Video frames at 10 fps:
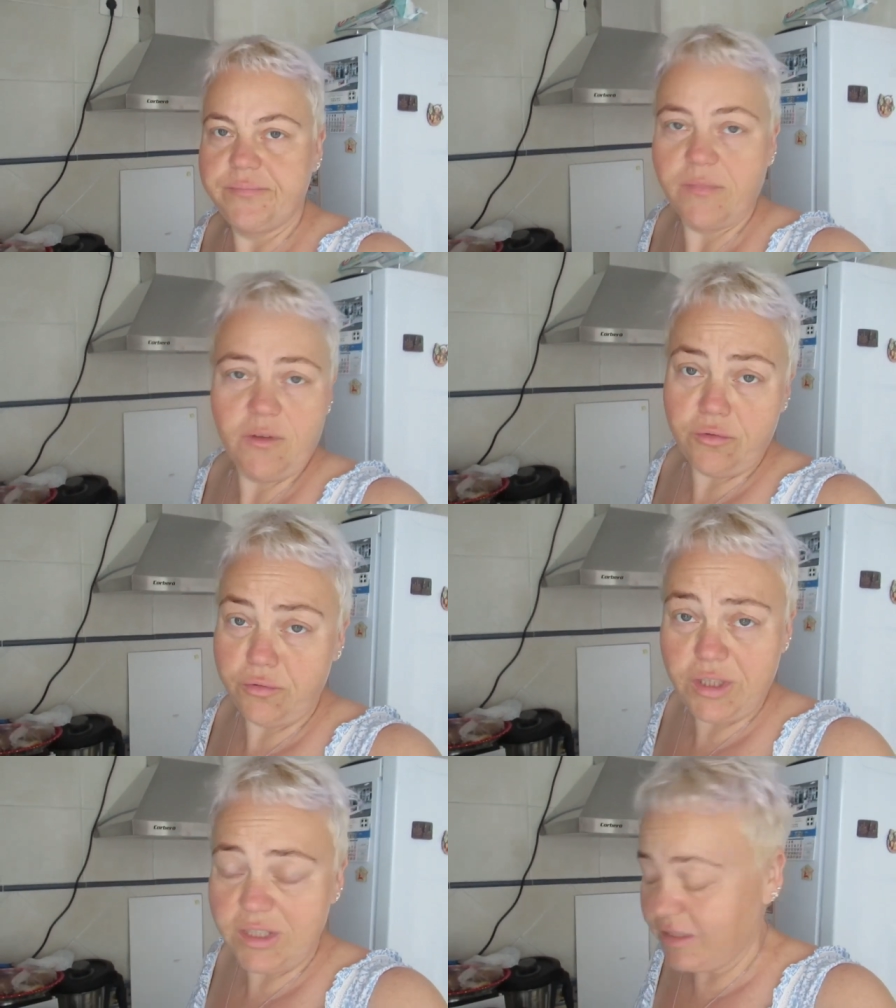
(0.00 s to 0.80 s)
Ну,
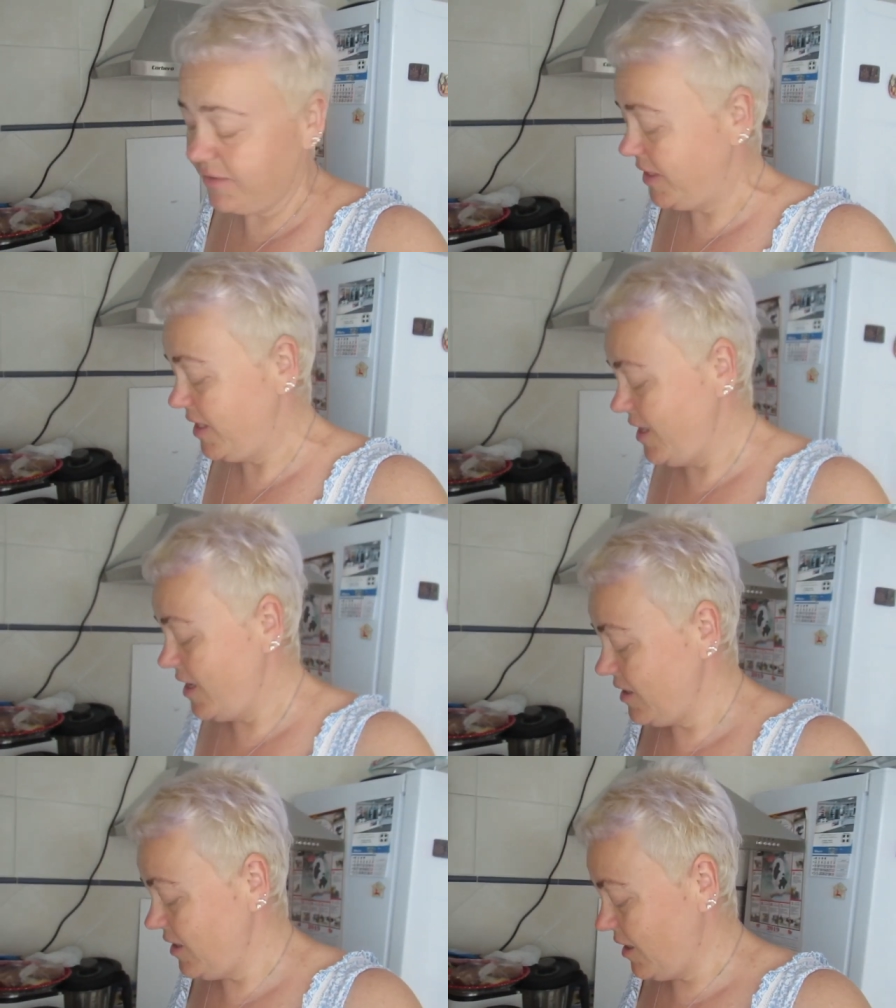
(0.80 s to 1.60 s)
здесь все дни
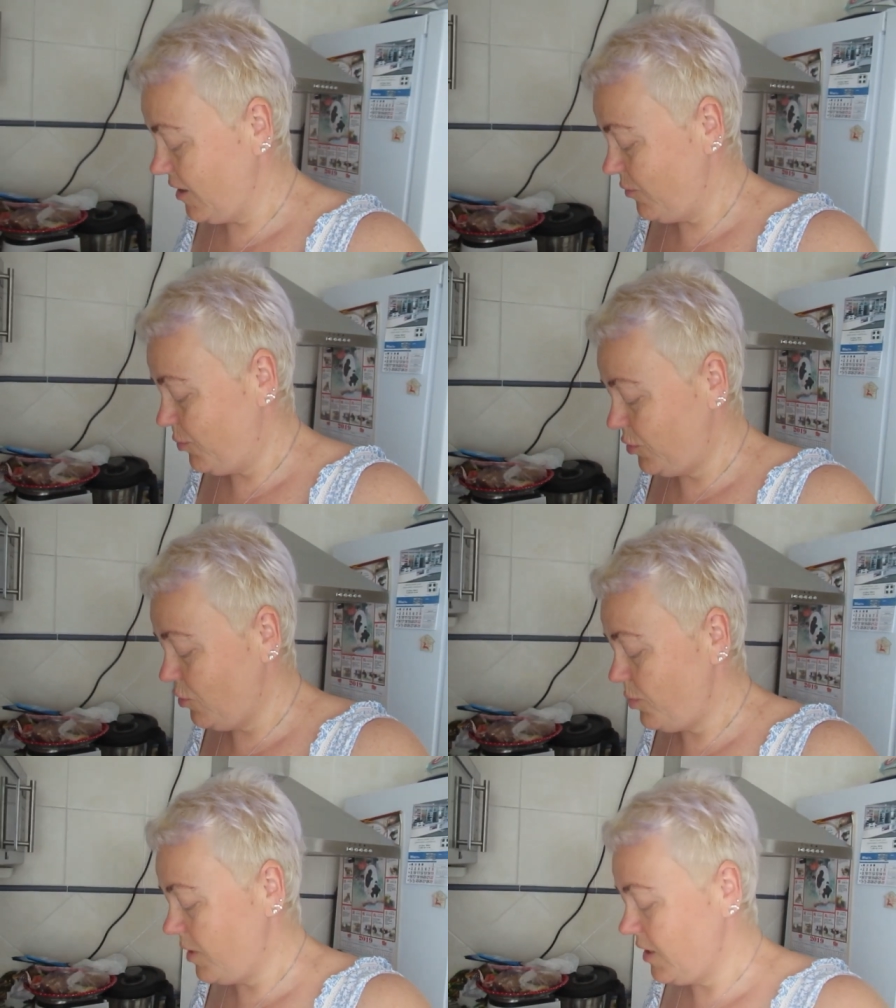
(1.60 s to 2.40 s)
одинаковые.
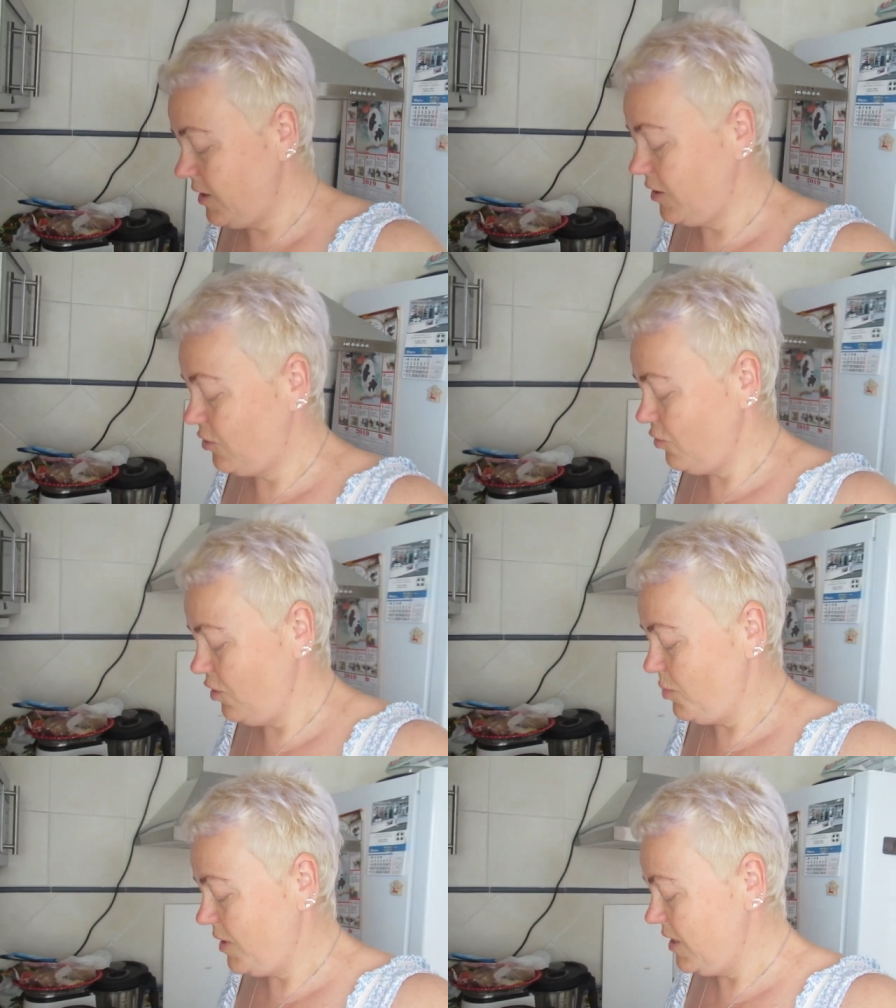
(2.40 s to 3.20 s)
Что праздник, что
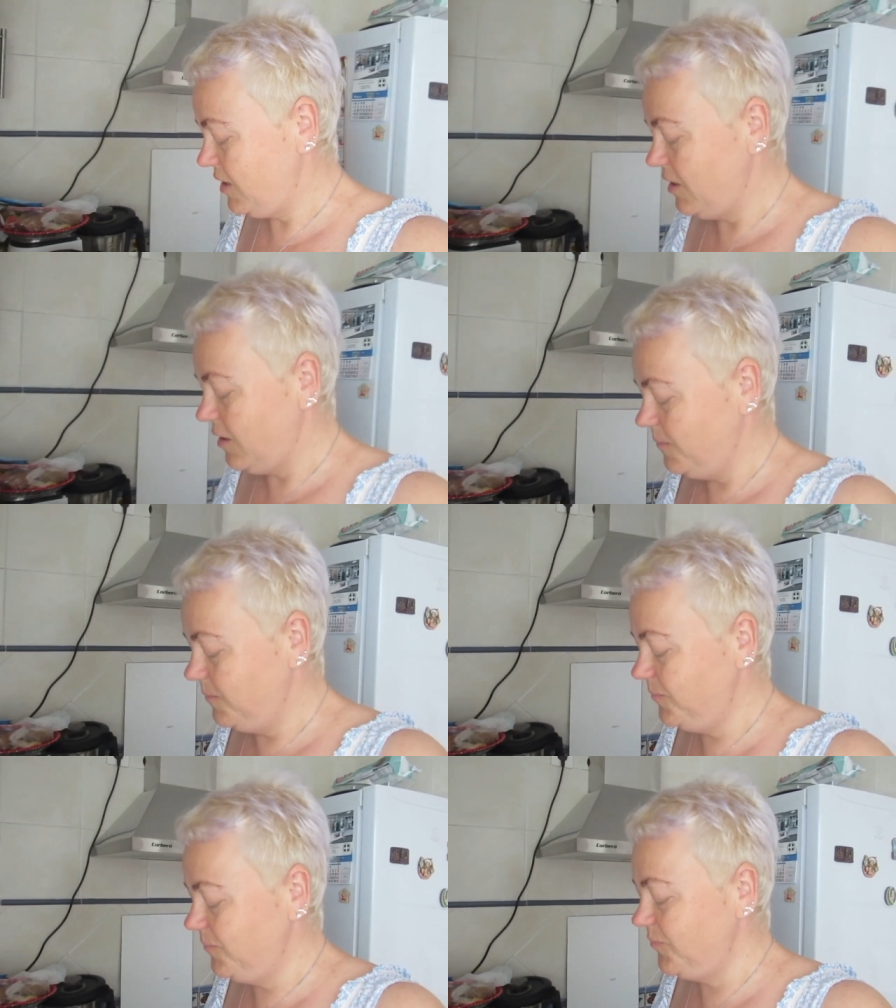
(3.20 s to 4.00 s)
не праздник.
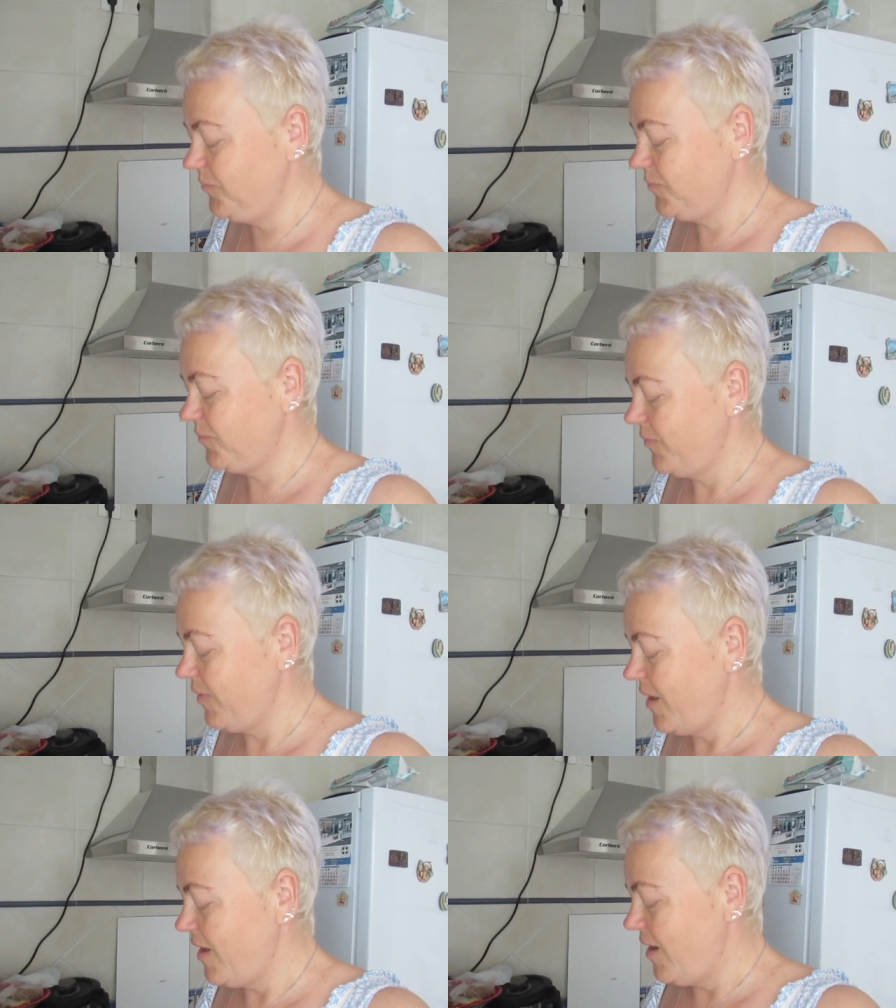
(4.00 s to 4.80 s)
Хм.
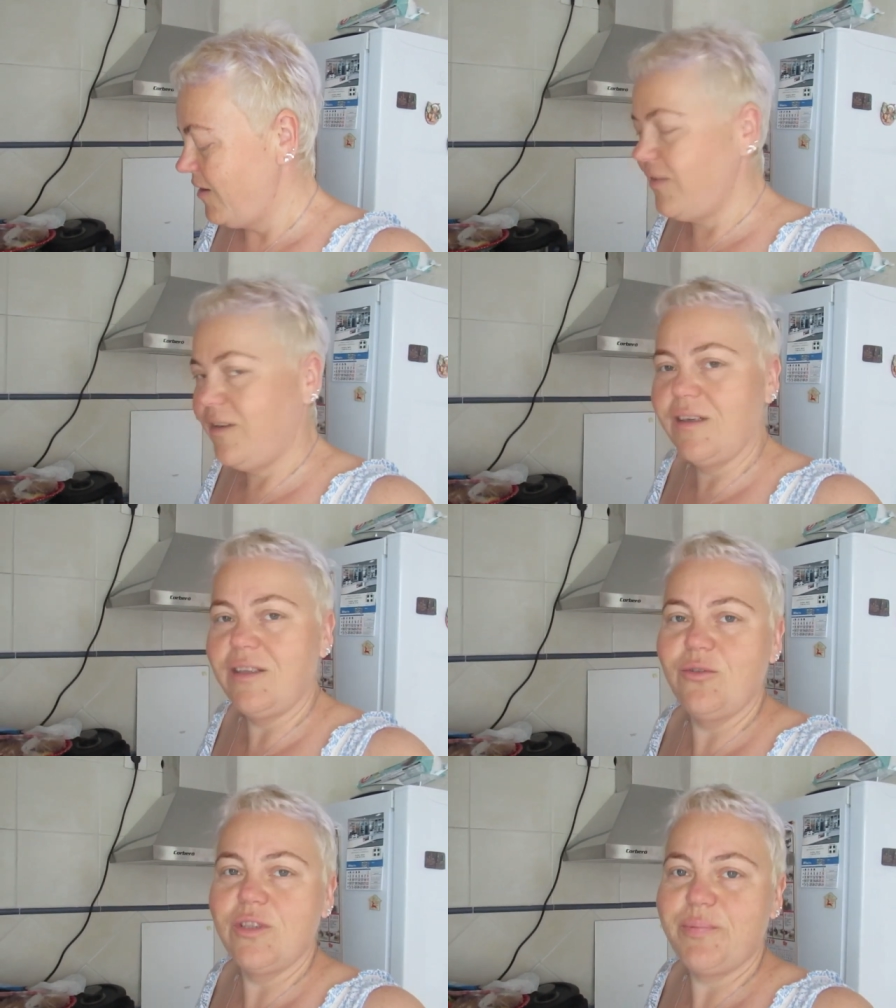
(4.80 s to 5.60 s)

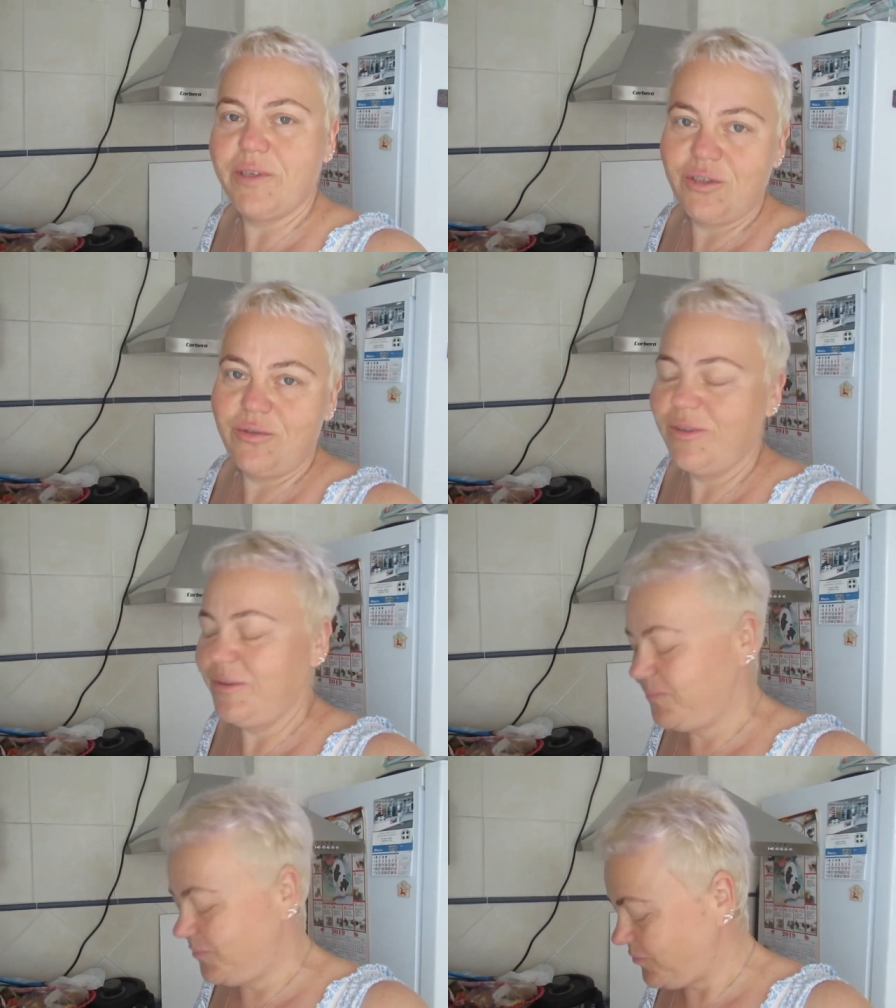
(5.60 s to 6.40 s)
Выходной сплошной.